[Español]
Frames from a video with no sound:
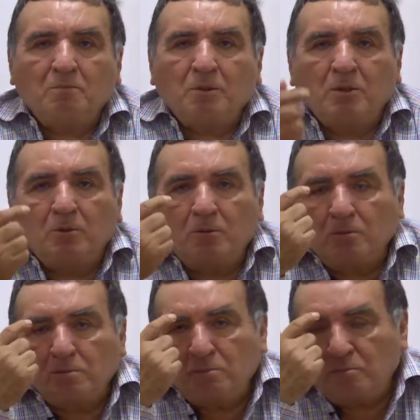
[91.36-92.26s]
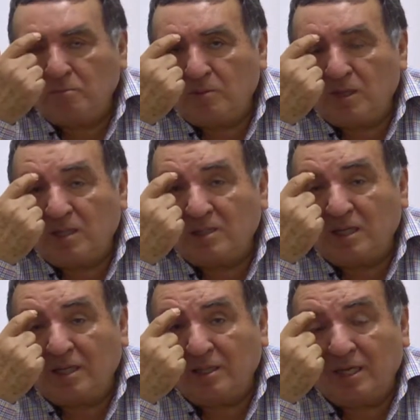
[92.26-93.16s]
Pero
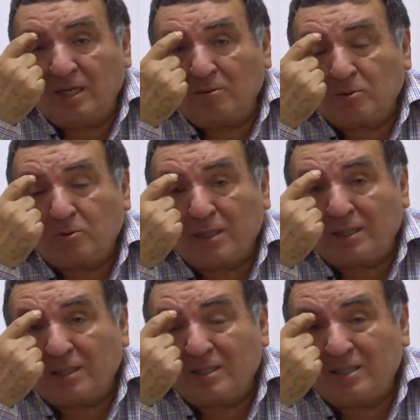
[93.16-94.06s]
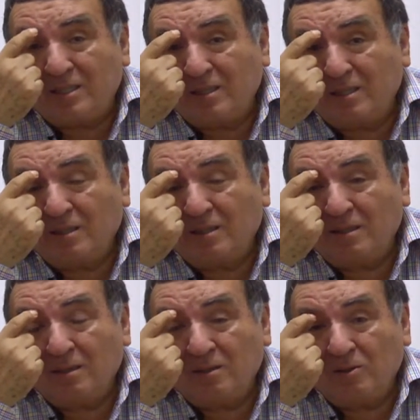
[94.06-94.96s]
se le entrega a los cuates,
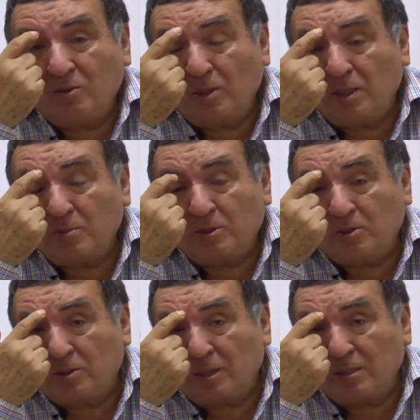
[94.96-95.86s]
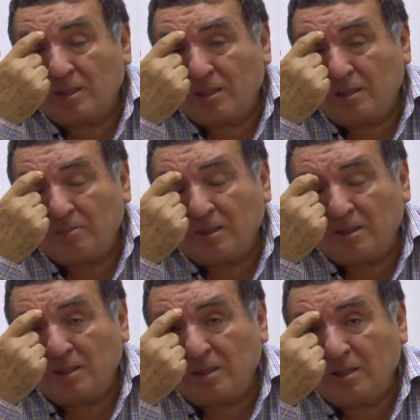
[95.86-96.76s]
no a las personas que
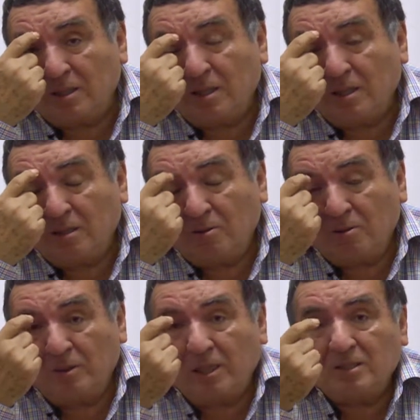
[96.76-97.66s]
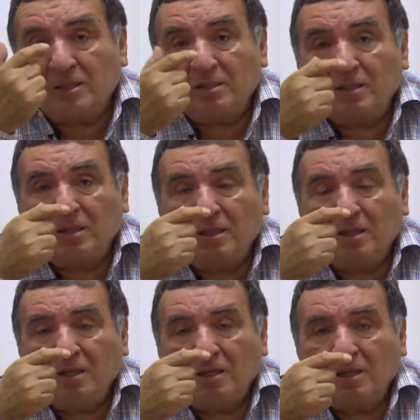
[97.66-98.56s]
realmente lo merecen.
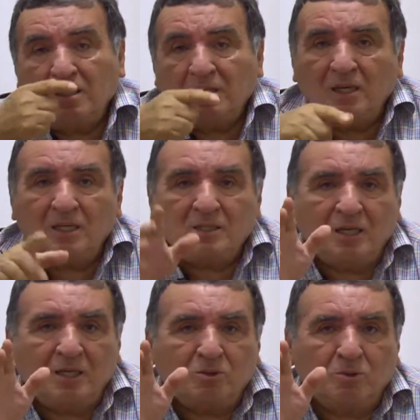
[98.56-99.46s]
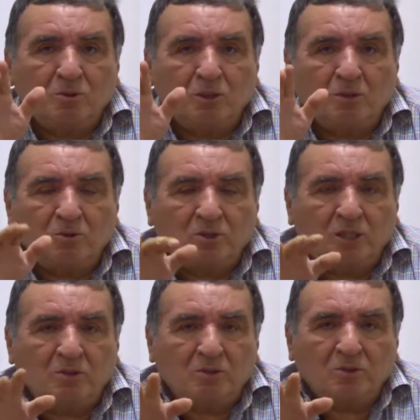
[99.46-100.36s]
Y este es uno de los
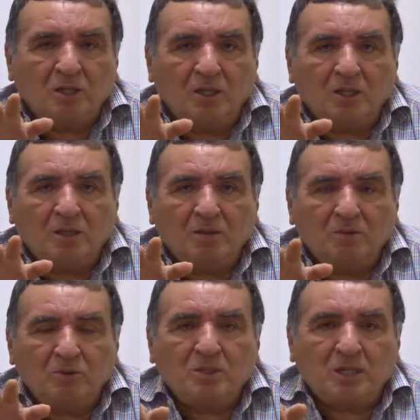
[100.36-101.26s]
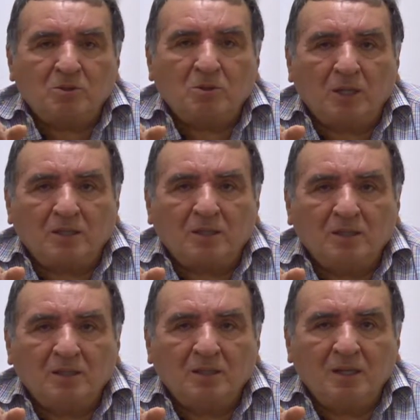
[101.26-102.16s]
signos de nuestra ciudad,
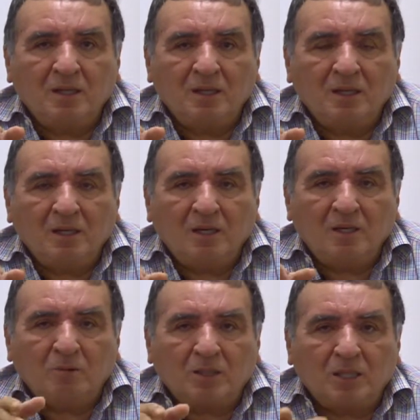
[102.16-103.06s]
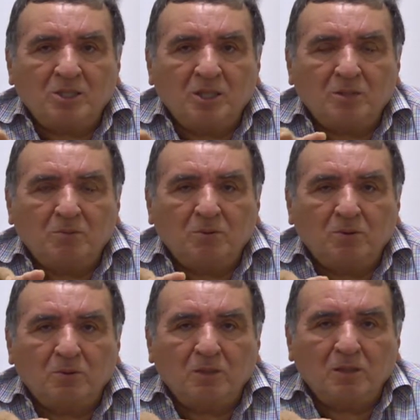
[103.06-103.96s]
el
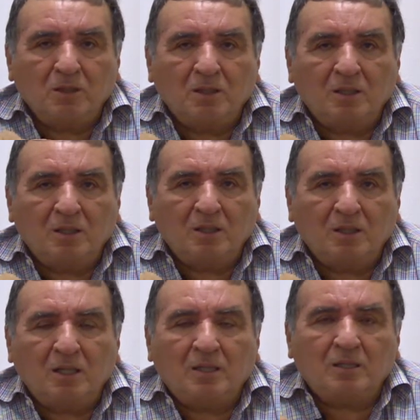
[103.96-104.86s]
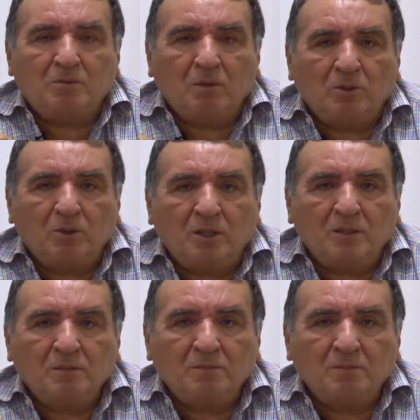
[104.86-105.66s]
cuatachismo y la desmemoria.